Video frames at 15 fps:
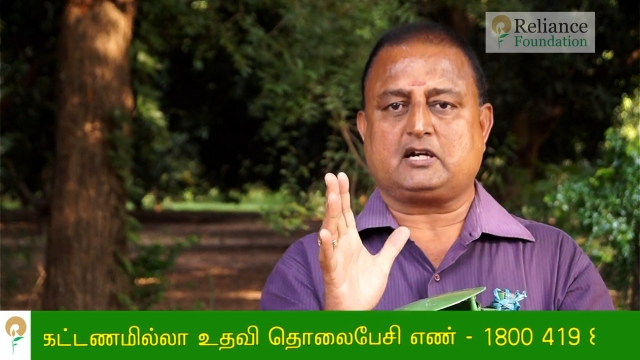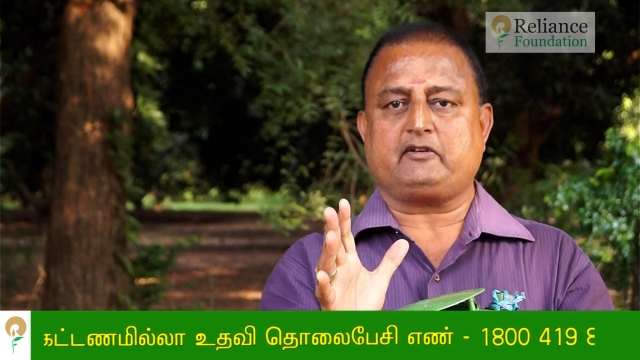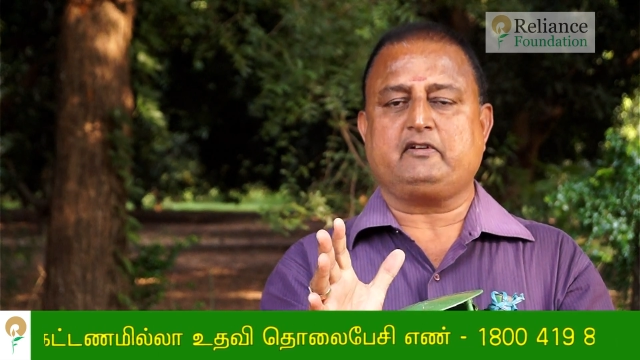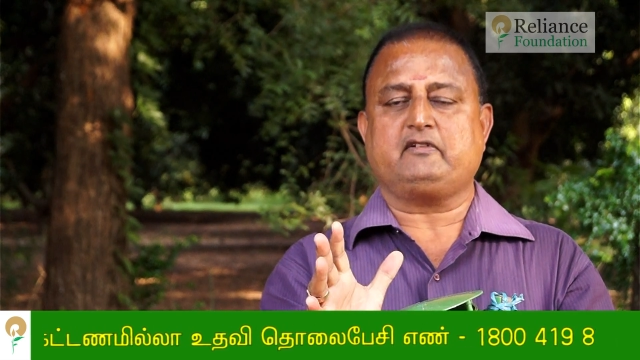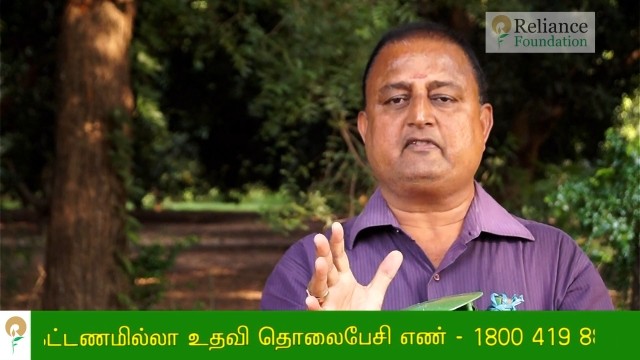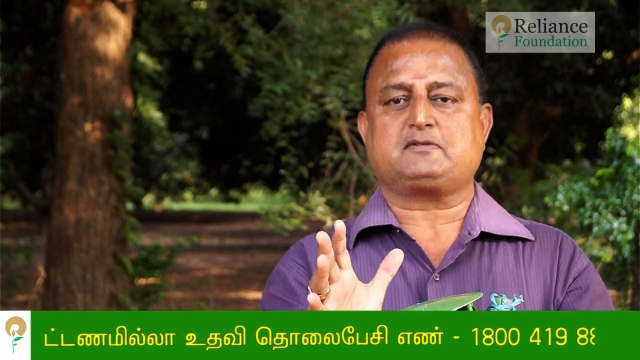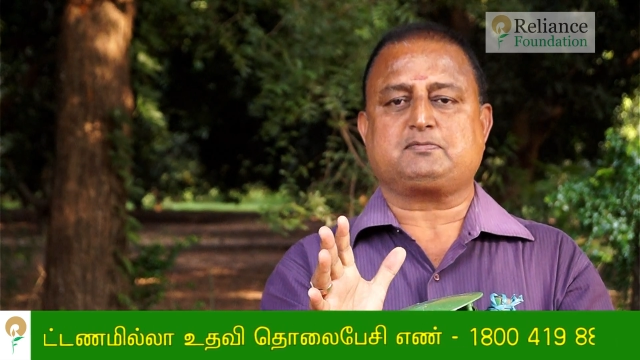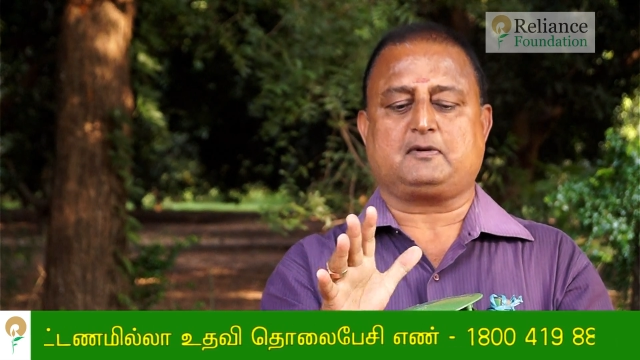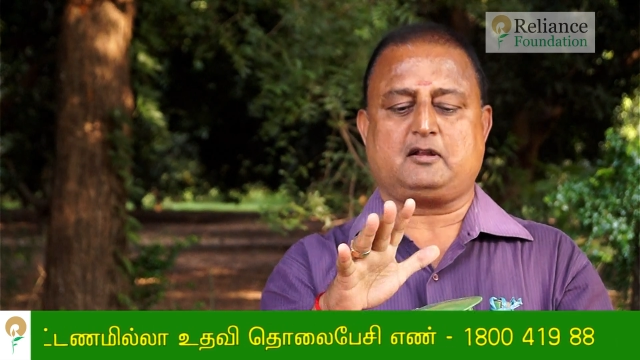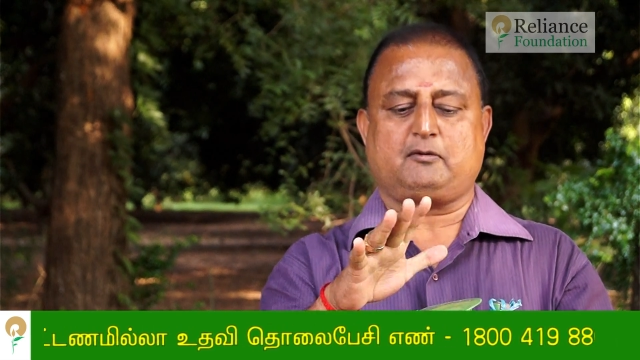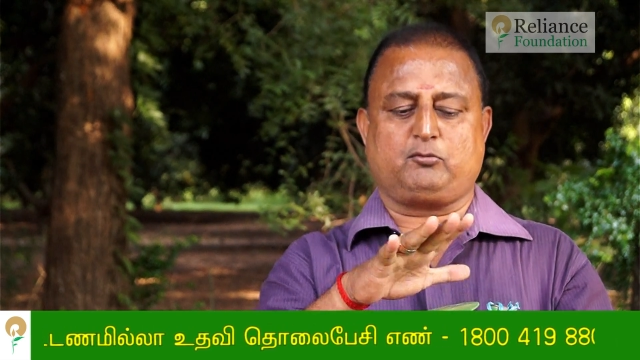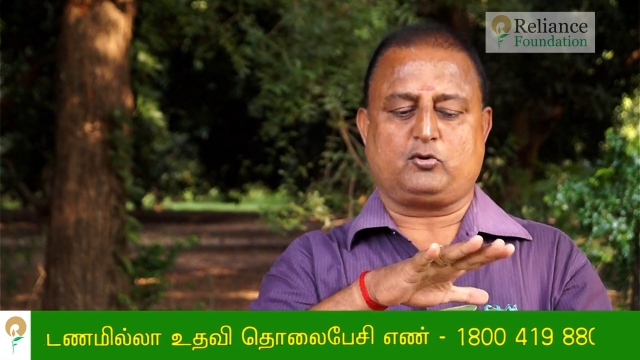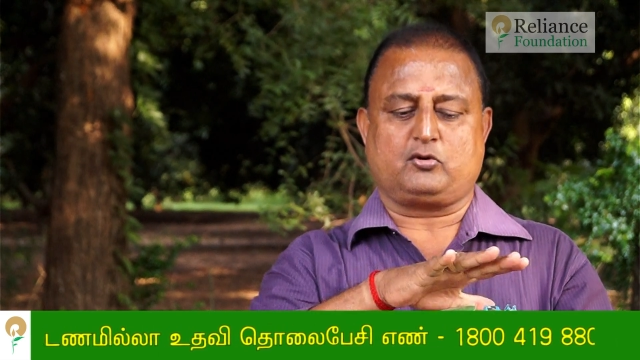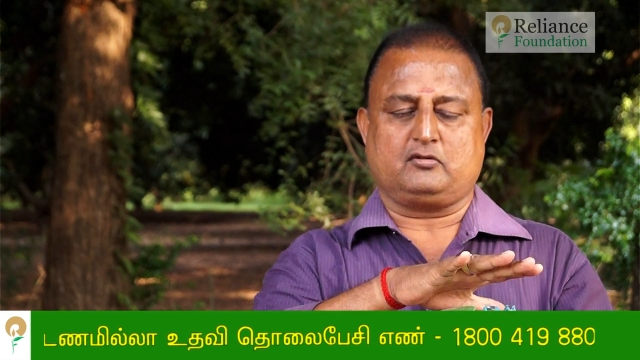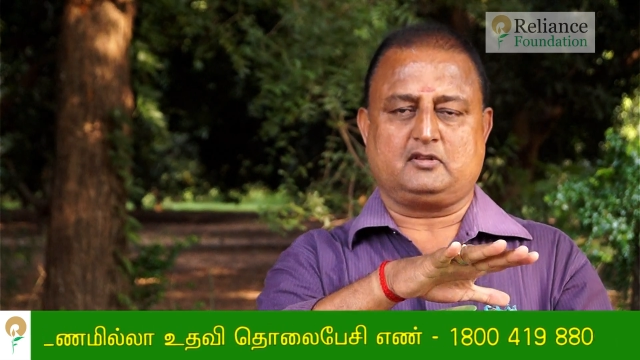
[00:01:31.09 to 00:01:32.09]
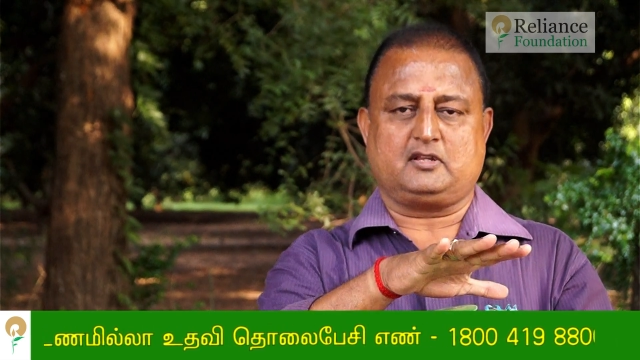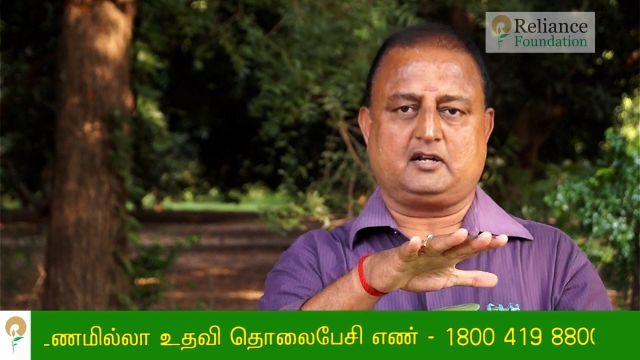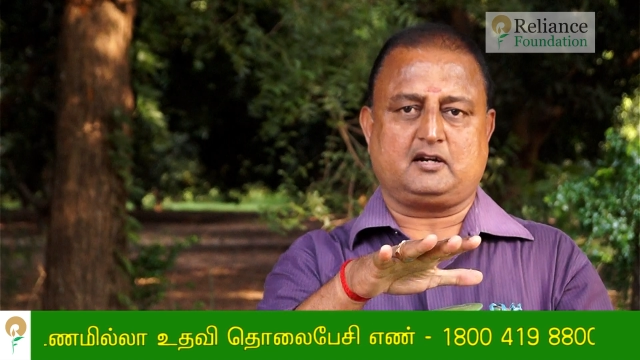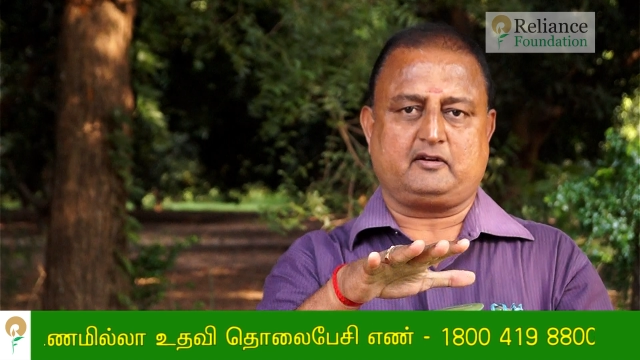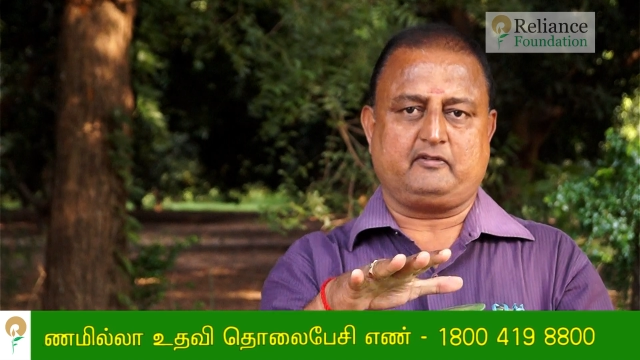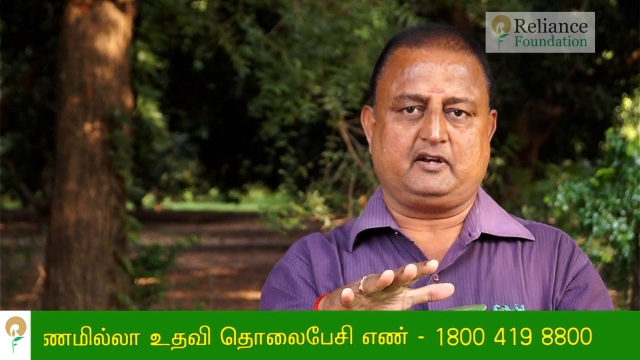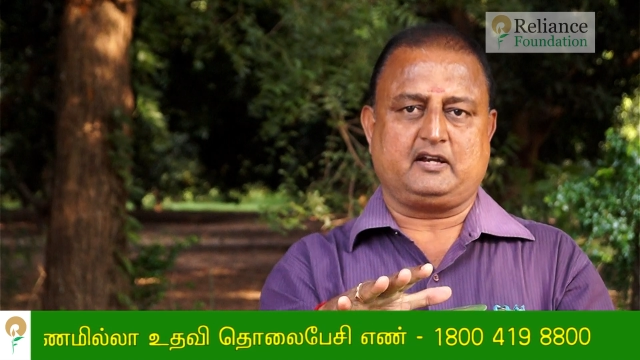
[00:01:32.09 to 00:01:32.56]
தடவை இன்வெஸ்ட் பண்ணால் போகிறோம் இந்த
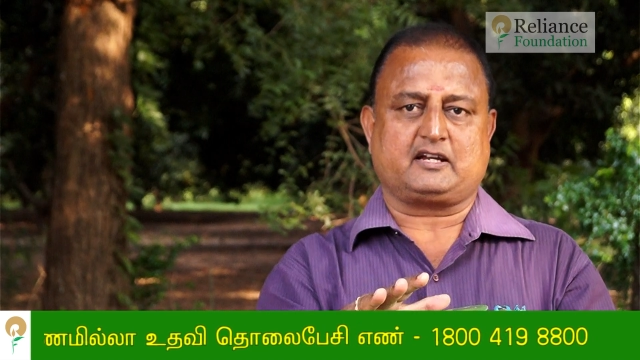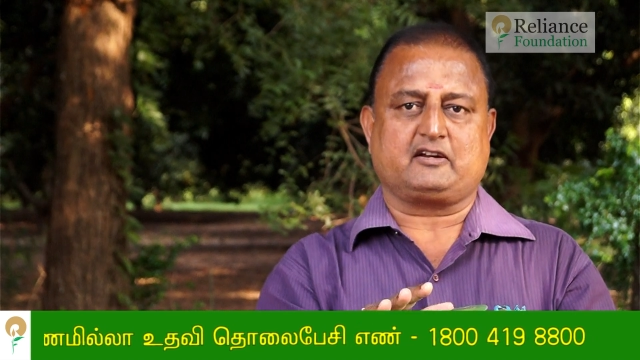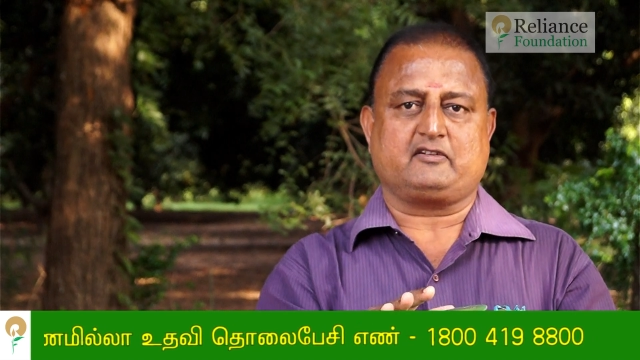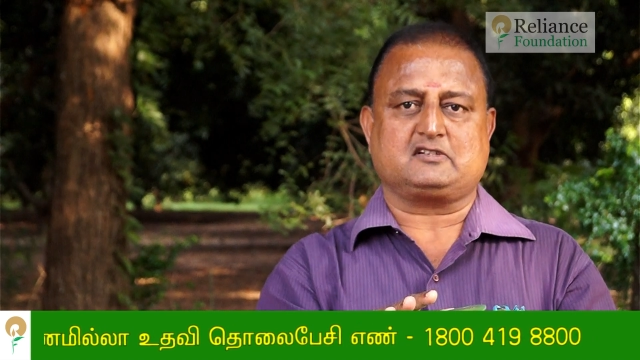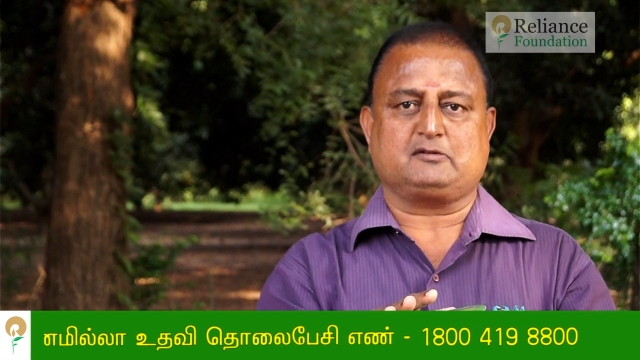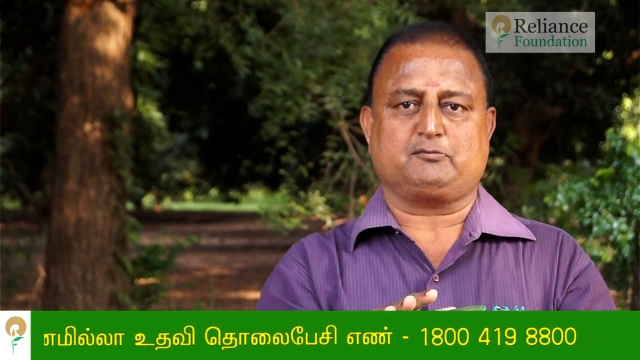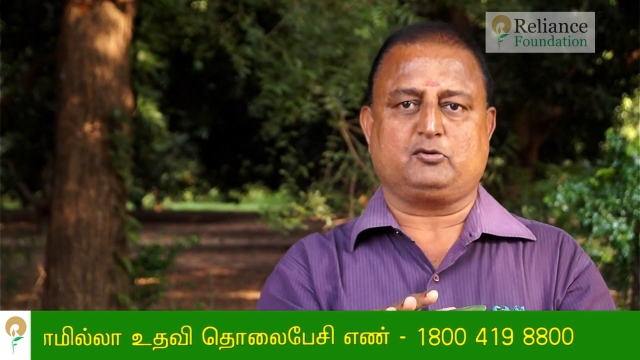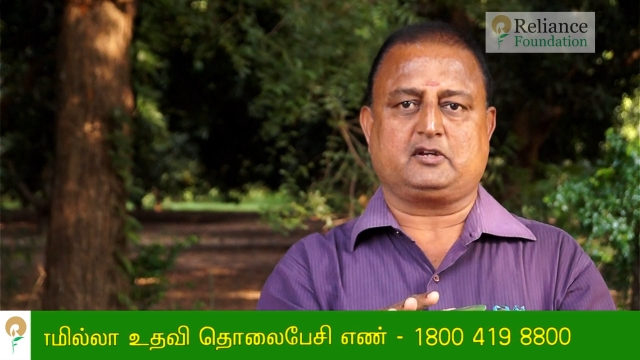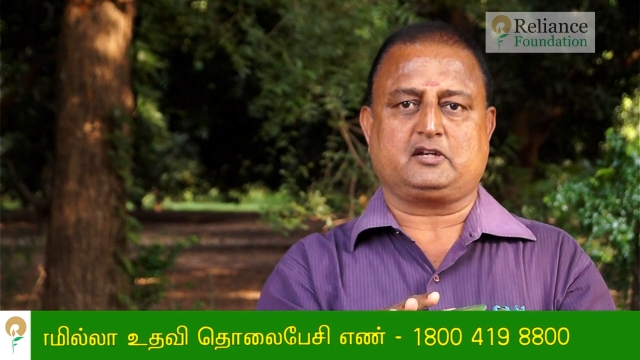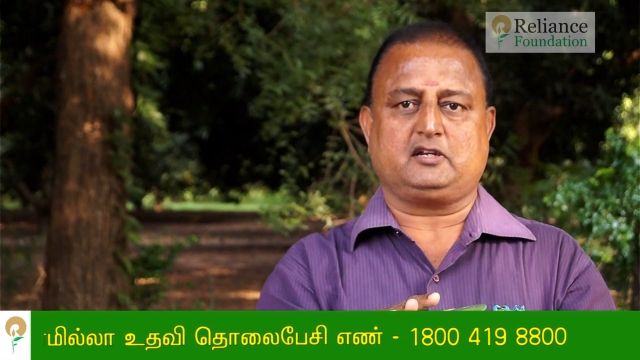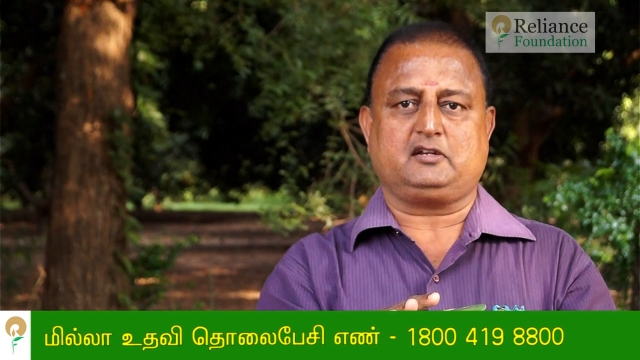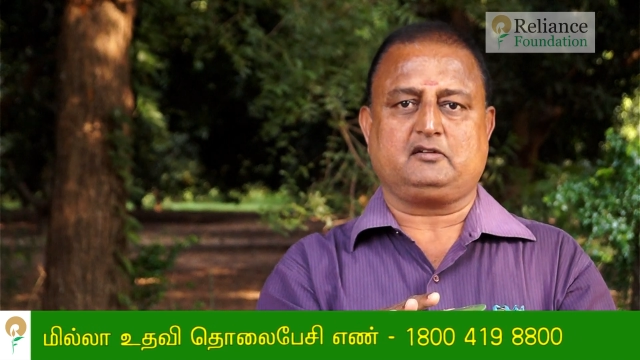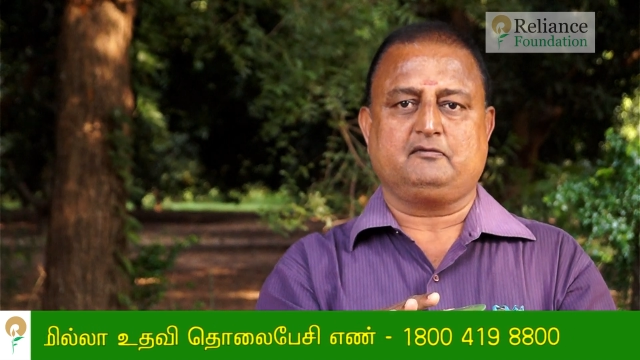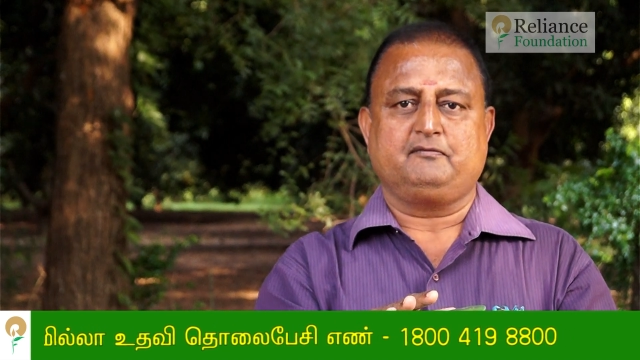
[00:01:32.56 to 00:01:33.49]
இணக்க வச்சு பொறிக்கு